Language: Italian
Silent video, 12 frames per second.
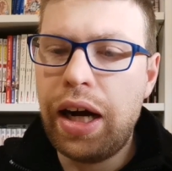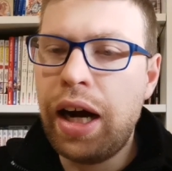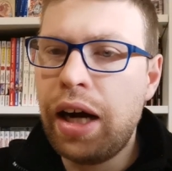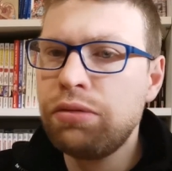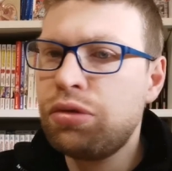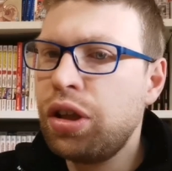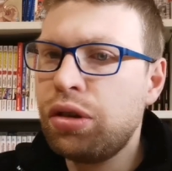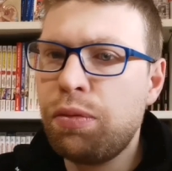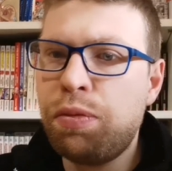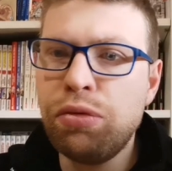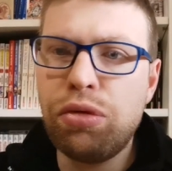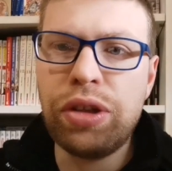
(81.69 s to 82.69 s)
a un
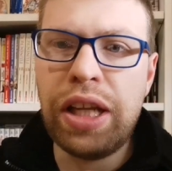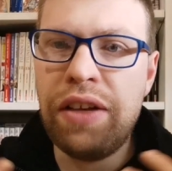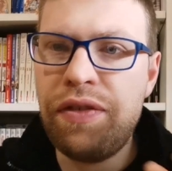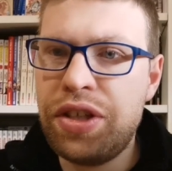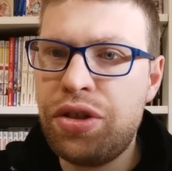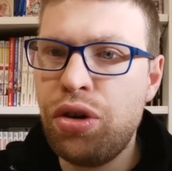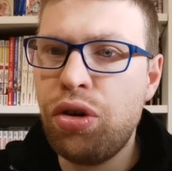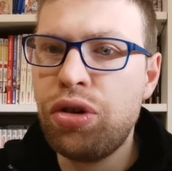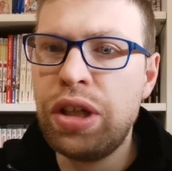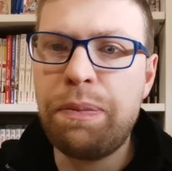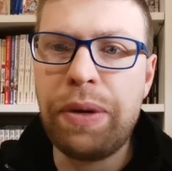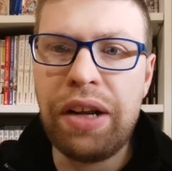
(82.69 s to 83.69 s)
certo punto delle
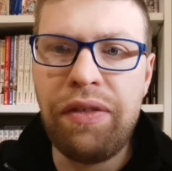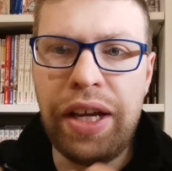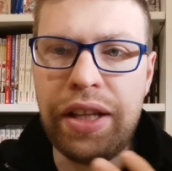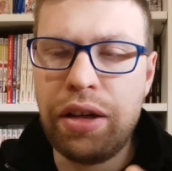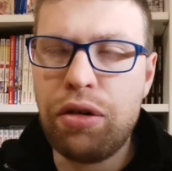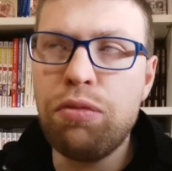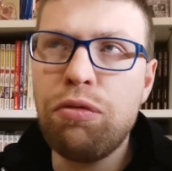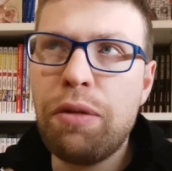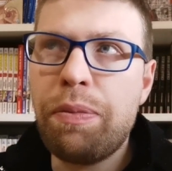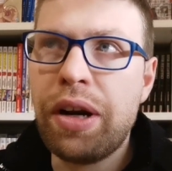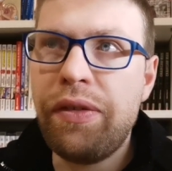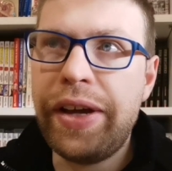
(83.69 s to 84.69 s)
visioni, prevede,
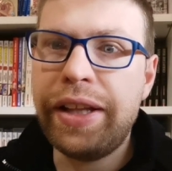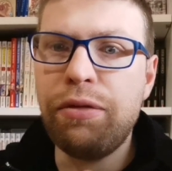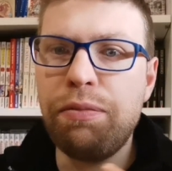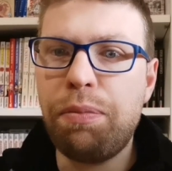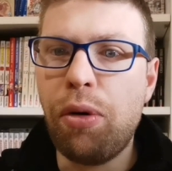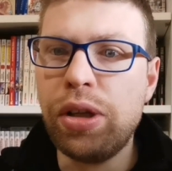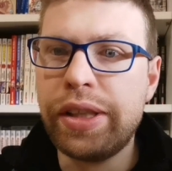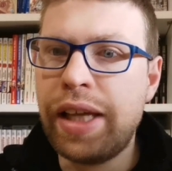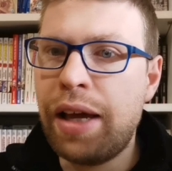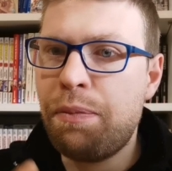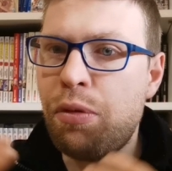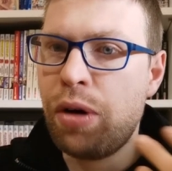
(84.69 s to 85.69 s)
comunque prevede un po' il
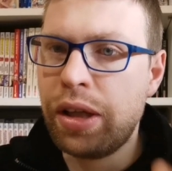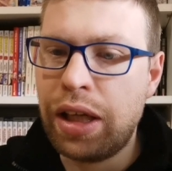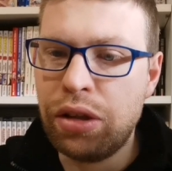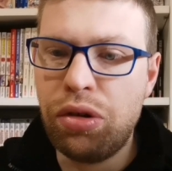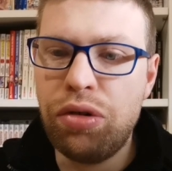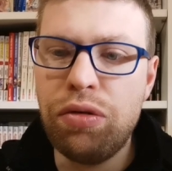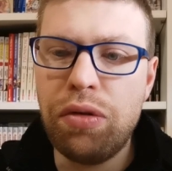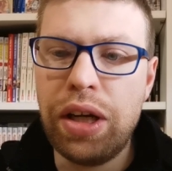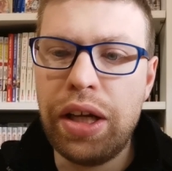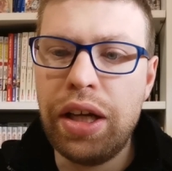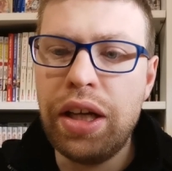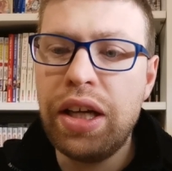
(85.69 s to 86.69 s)
tempo guardando le
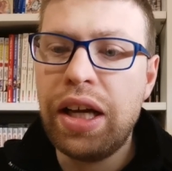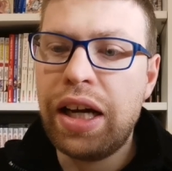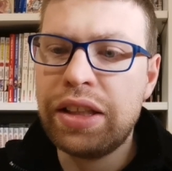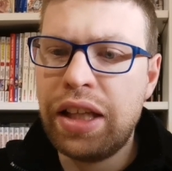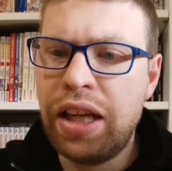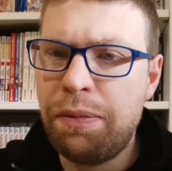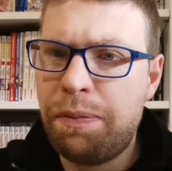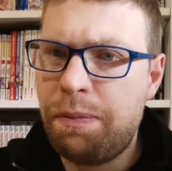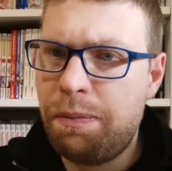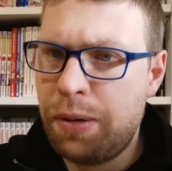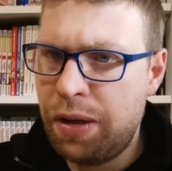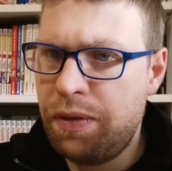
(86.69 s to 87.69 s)
nuvole, ha delle
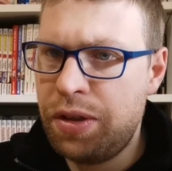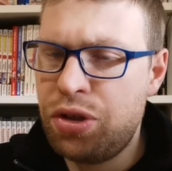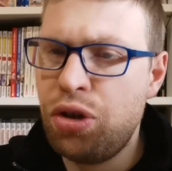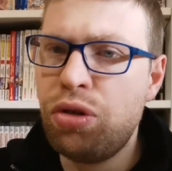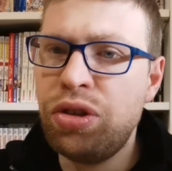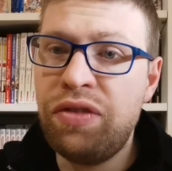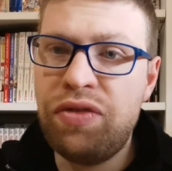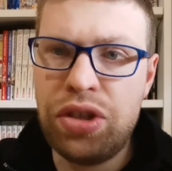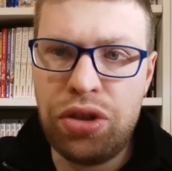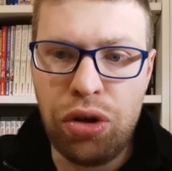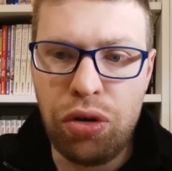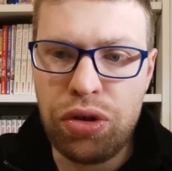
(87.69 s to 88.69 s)
previsioni,
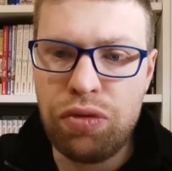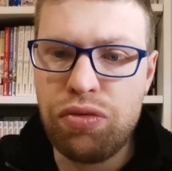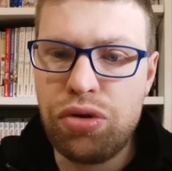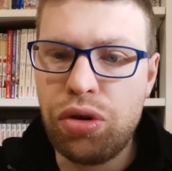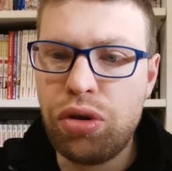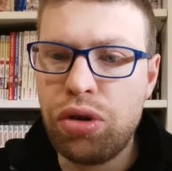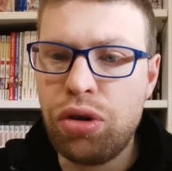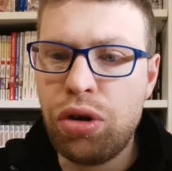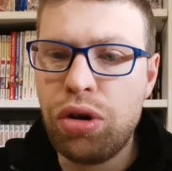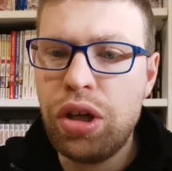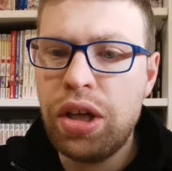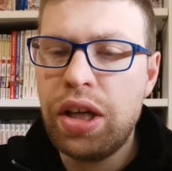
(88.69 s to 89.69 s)
visioni un
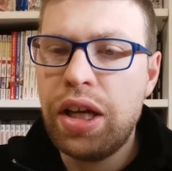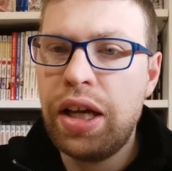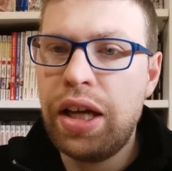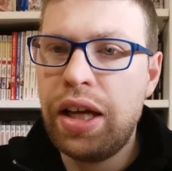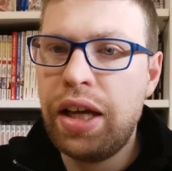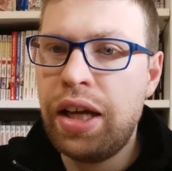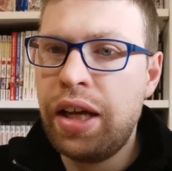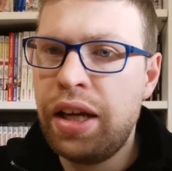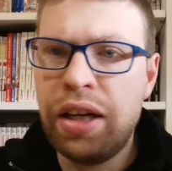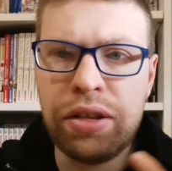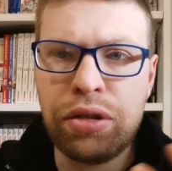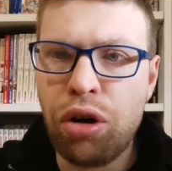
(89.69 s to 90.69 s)
giorno,
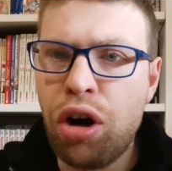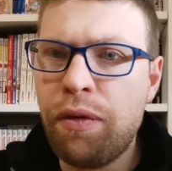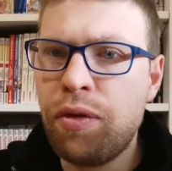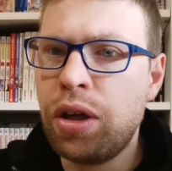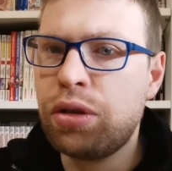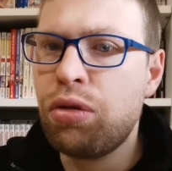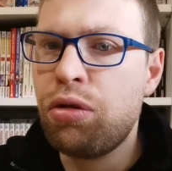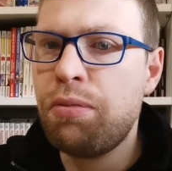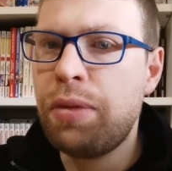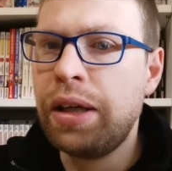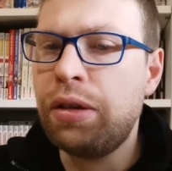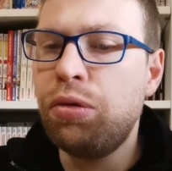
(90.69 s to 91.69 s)
eh, trova una
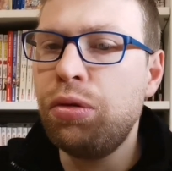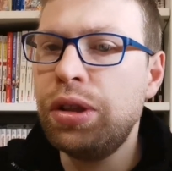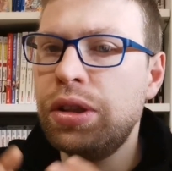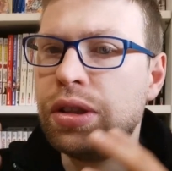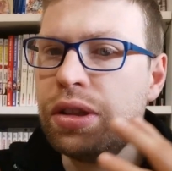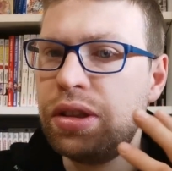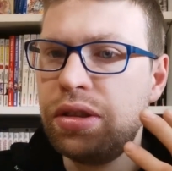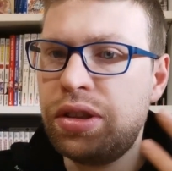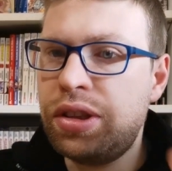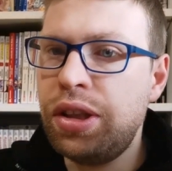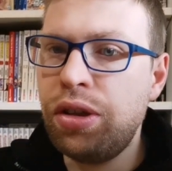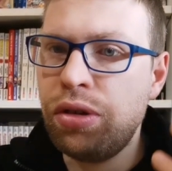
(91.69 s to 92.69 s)
tromba in cui
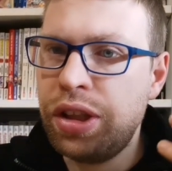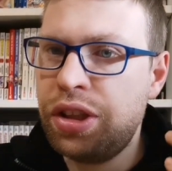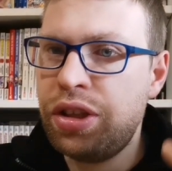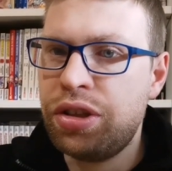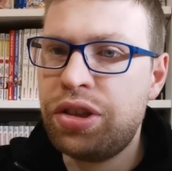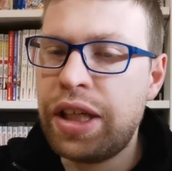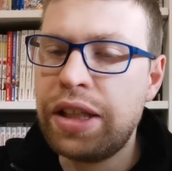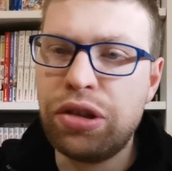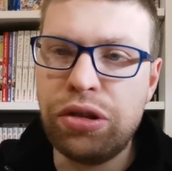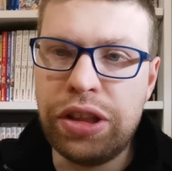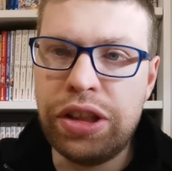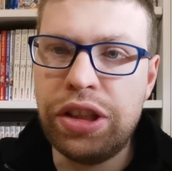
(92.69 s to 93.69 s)
Dio gli
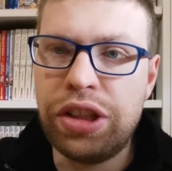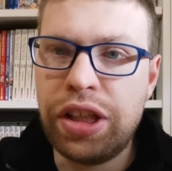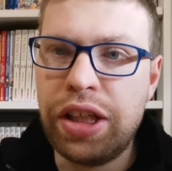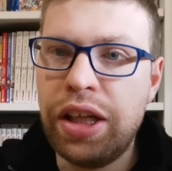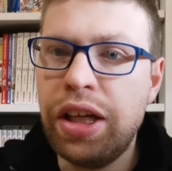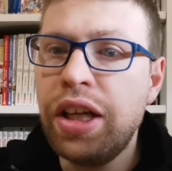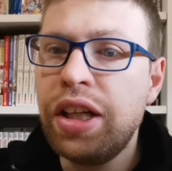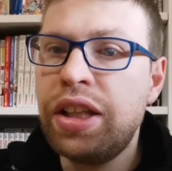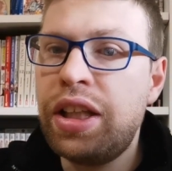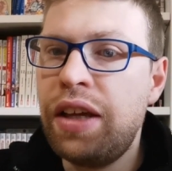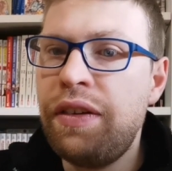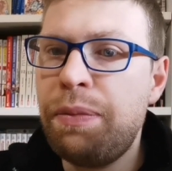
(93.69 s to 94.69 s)
stesso gli dice che
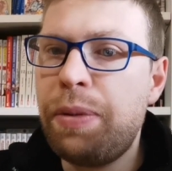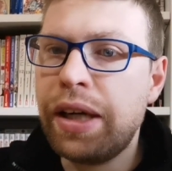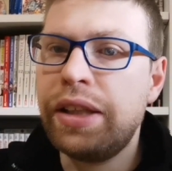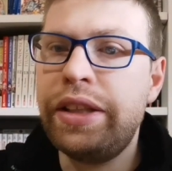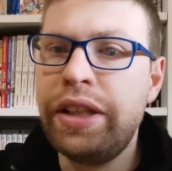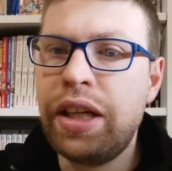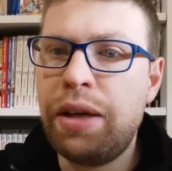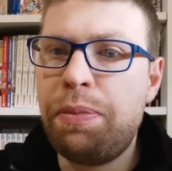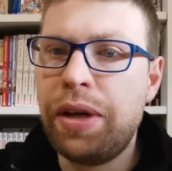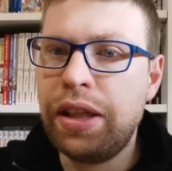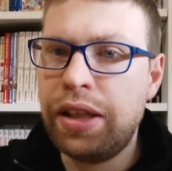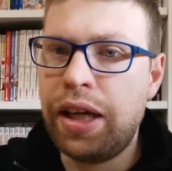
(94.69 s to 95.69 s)
devi partire
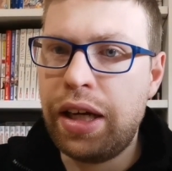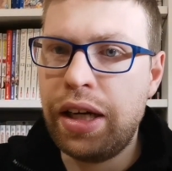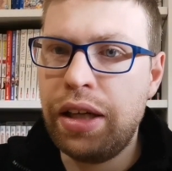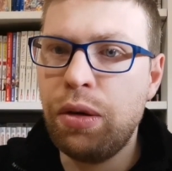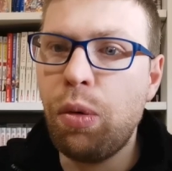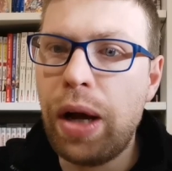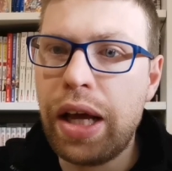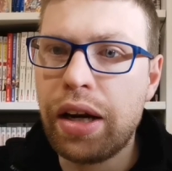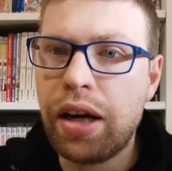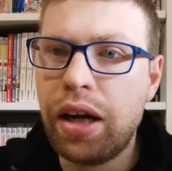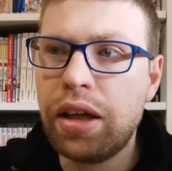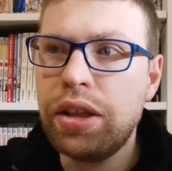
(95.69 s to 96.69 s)
per andare in
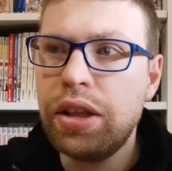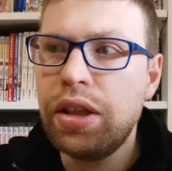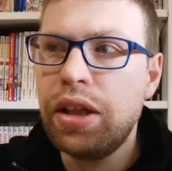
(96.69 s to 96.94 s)
guerra,